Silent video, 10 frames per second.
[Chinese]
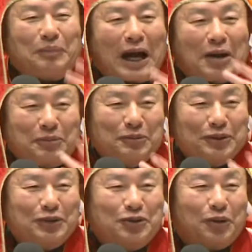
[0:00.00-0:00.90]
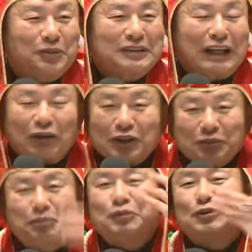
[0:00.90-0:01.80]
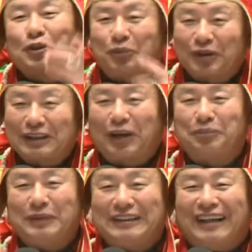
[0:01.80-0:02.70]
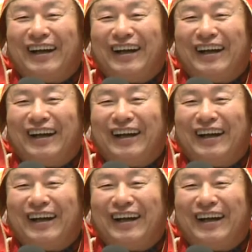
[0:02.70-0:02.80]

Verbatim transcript: 八步都走不到，一步就碰到壁了，